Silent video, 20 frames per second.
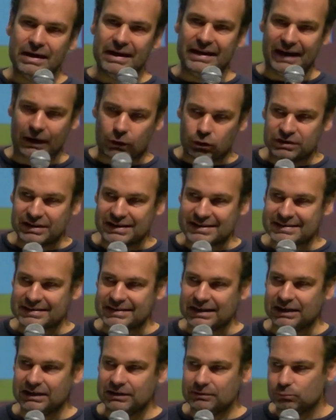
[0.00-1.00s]
Et à côté de
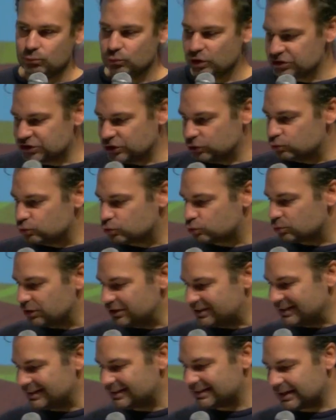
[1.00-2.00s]
ça, moi, j'ai toujours
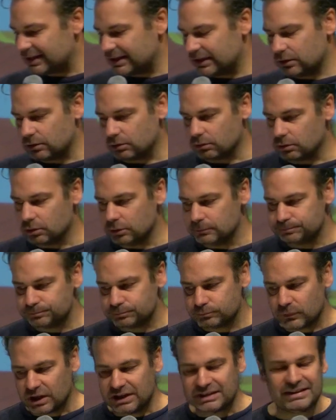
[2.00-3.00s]
été très euh,
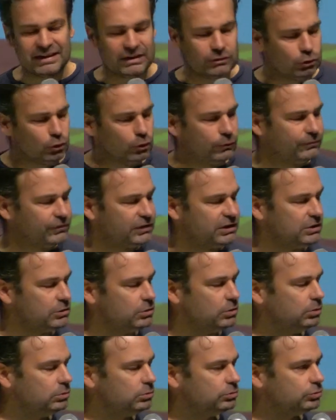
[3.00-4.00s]

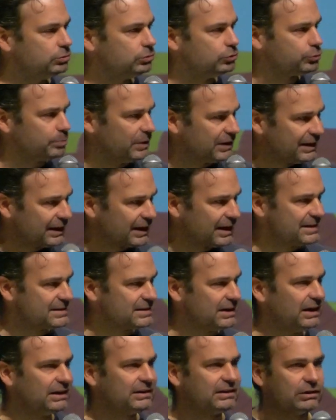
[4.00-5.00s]
technophile. Je
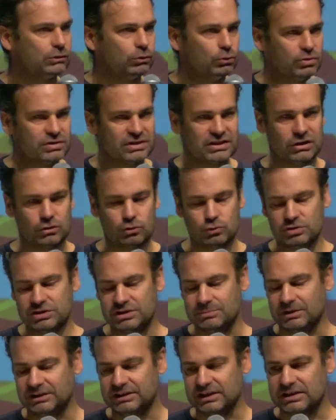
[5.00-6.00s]
m'intéresse à la techno, c'est quelque chose
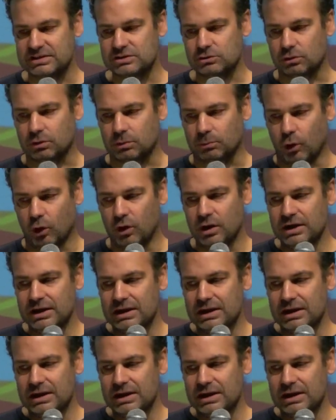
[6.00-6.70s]
qui m'intéresse énormément.